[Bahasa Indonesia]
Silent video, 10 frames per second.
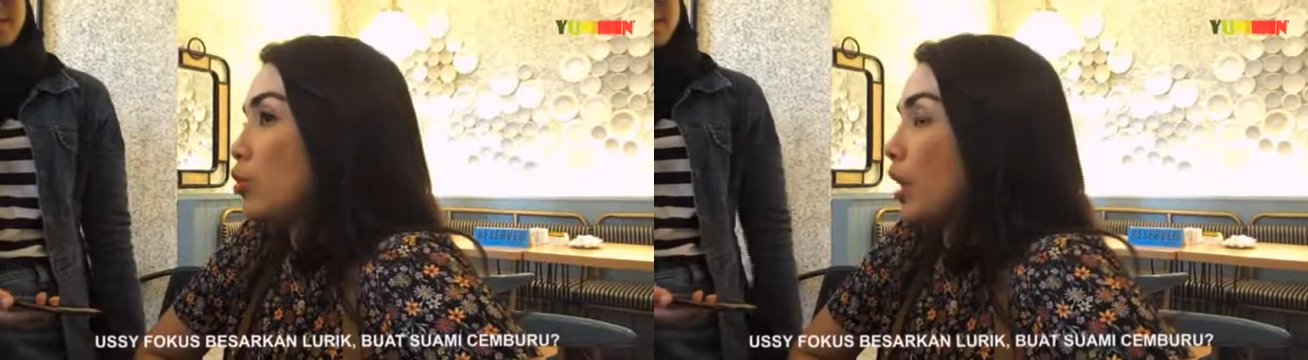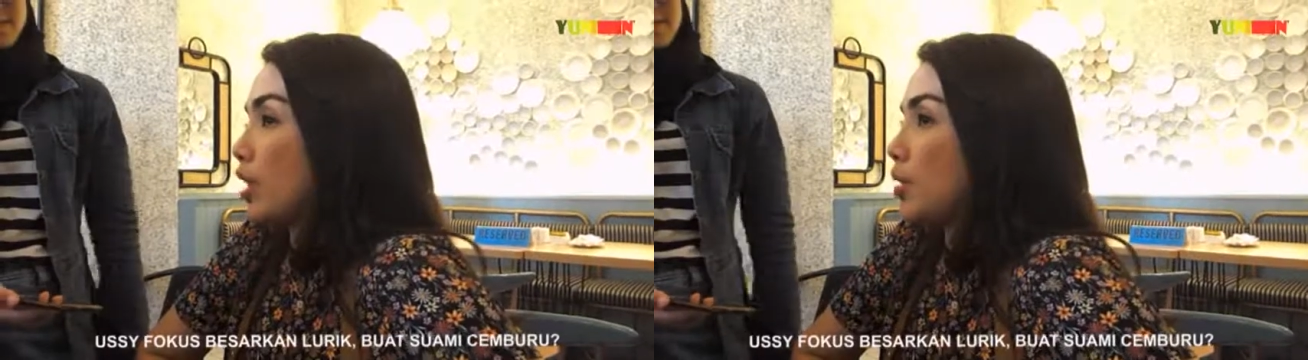
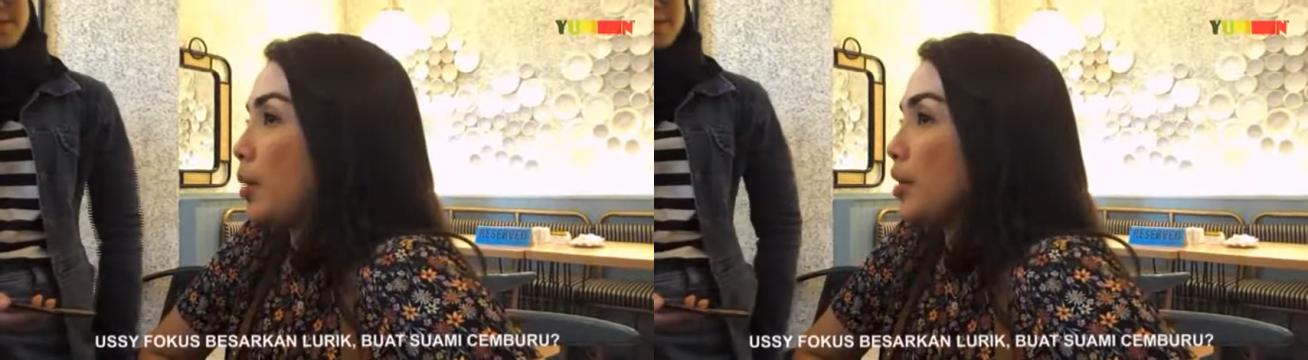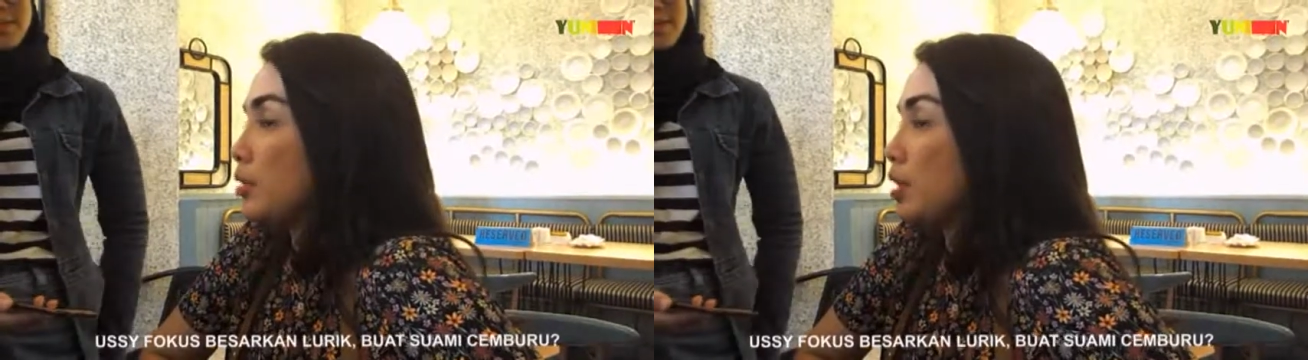bukan hanya
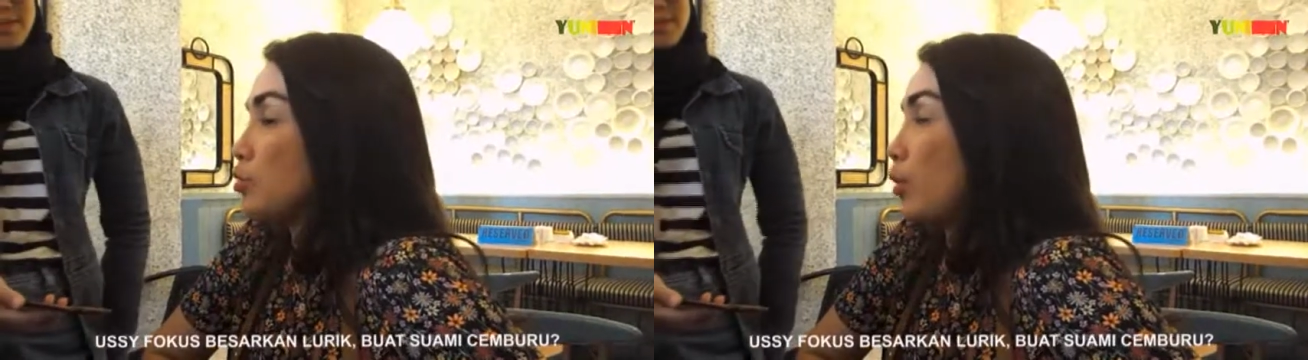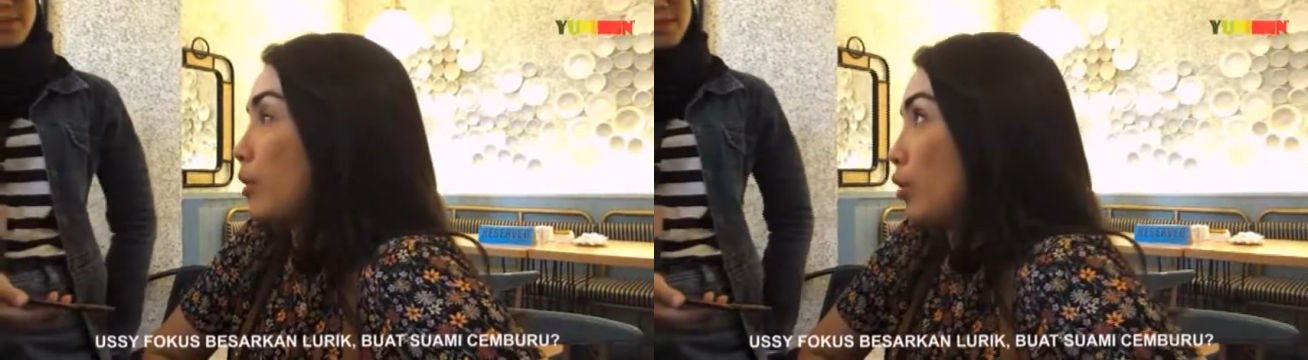mamanya tapi
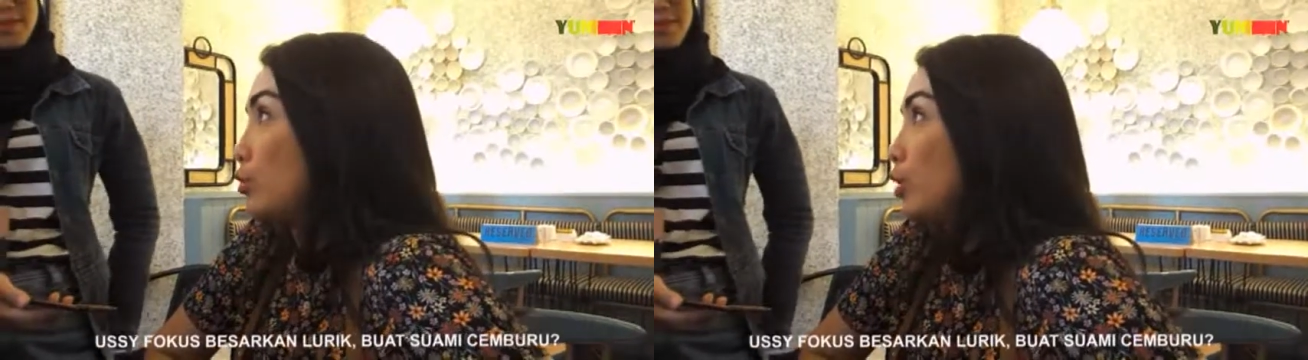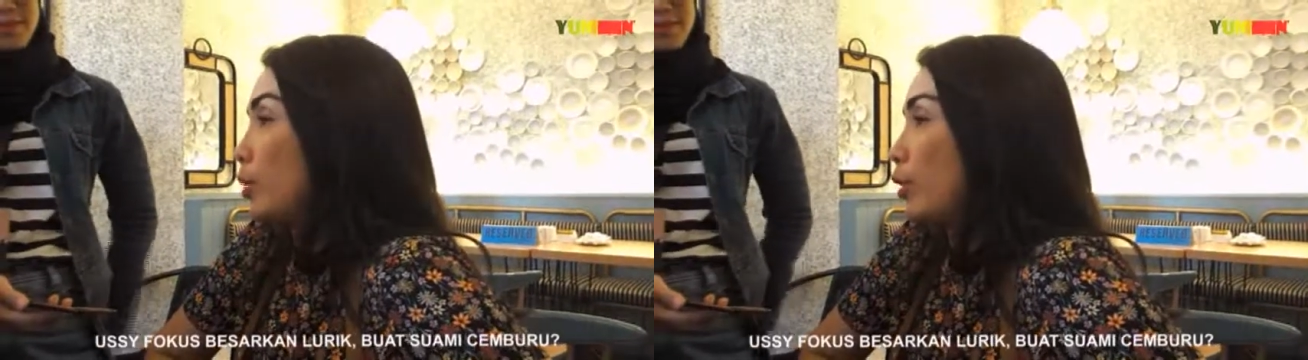suaminya
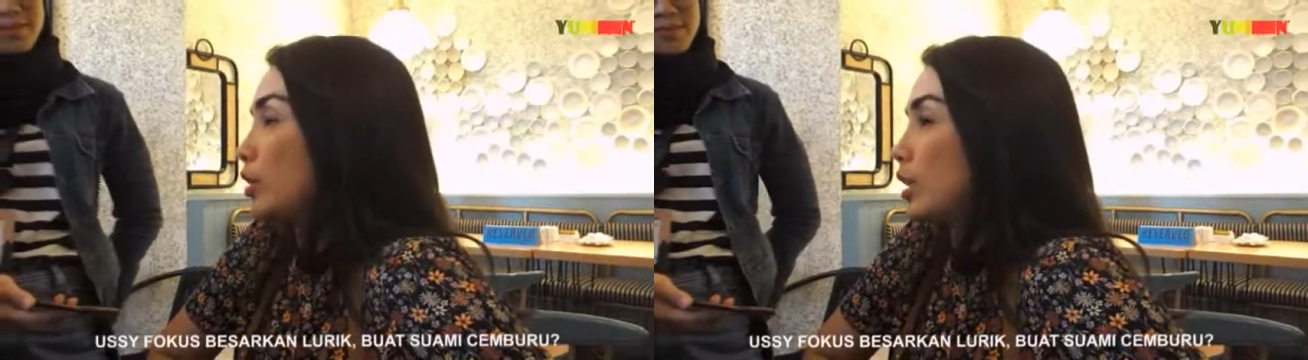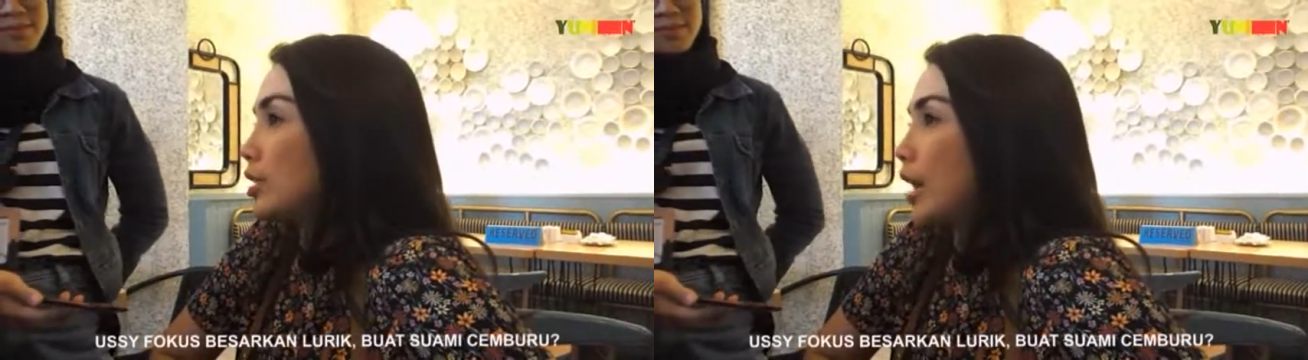pun juga
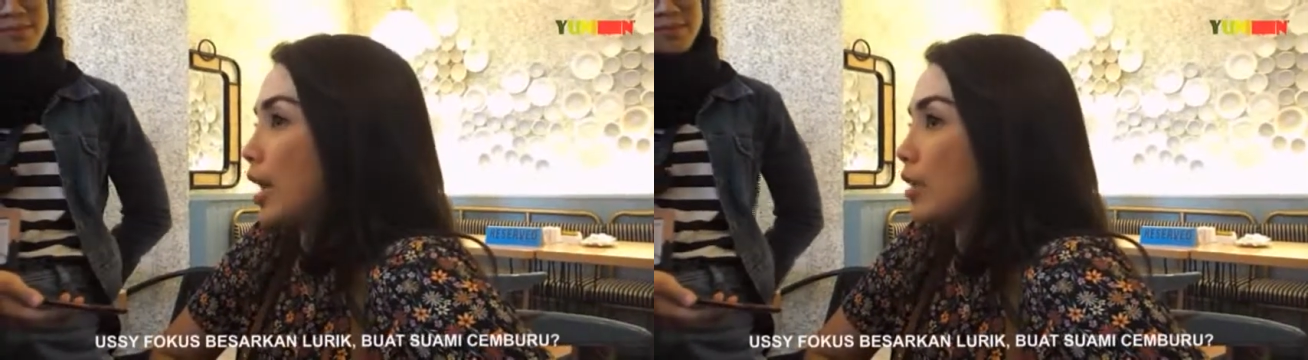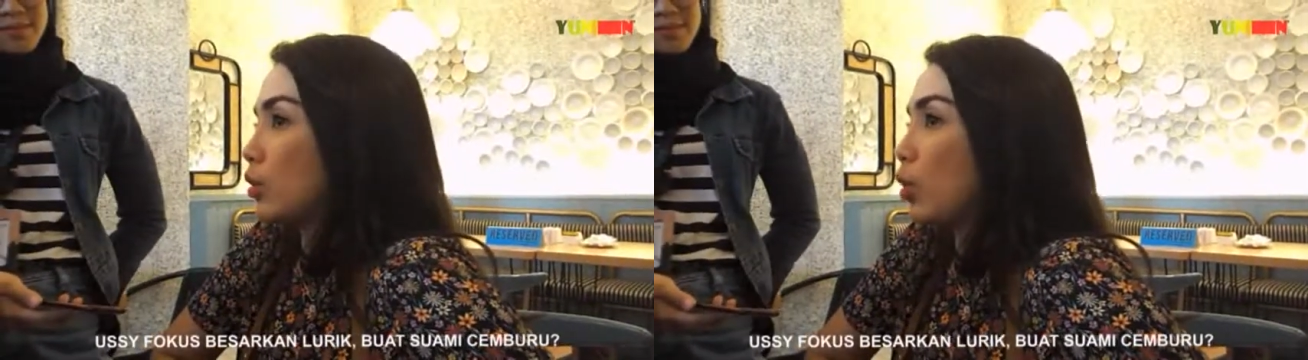protes
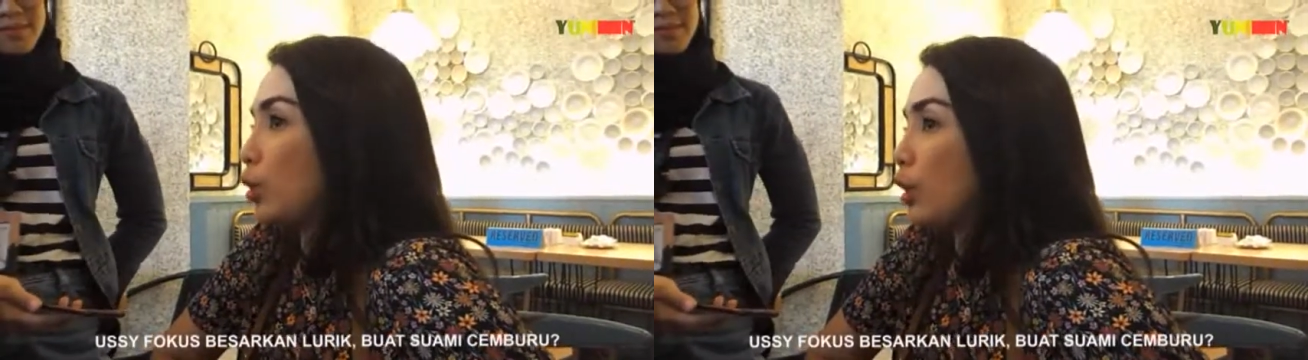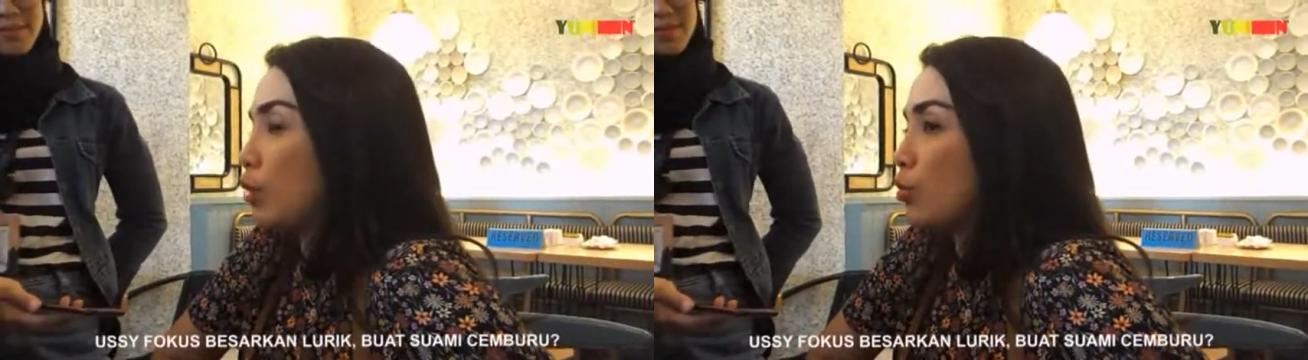kan oh
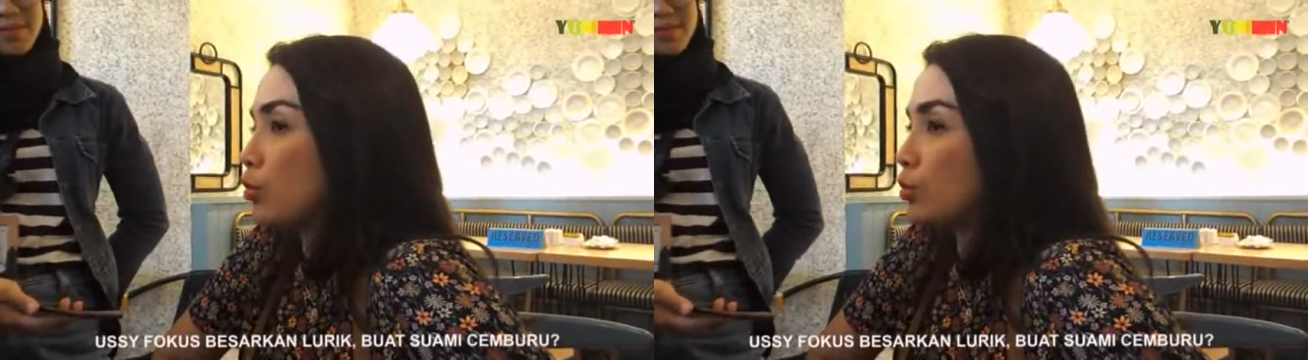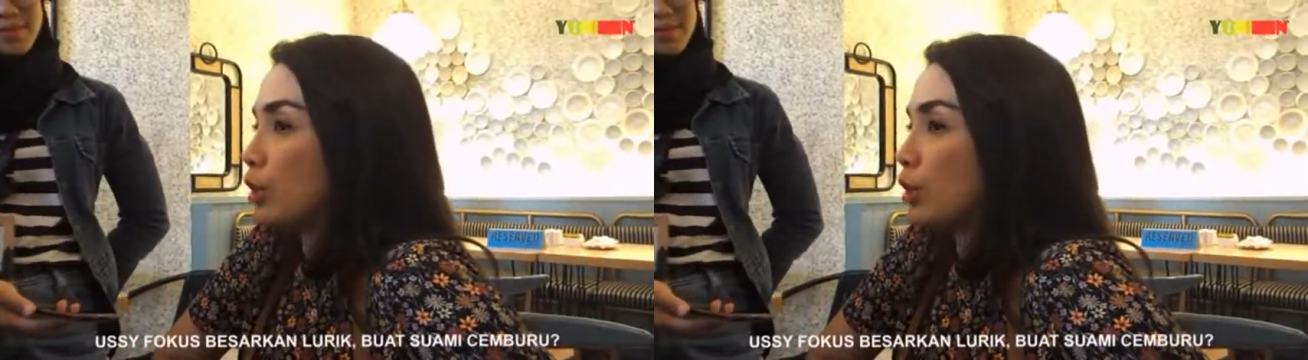ini kamu